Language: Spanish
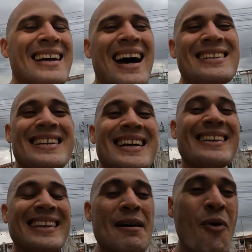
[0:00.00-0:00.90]
Así que
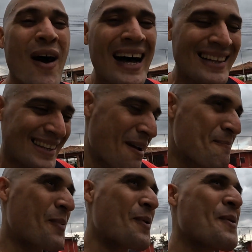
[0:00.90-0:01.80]
estamos a
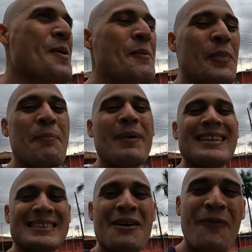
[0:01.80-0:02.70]
tiempo pues
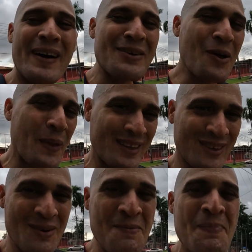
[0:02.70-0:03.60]
para zafarnos de
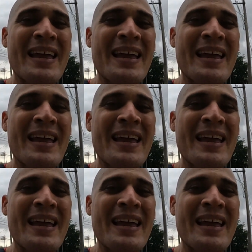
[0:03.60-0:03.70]
esto.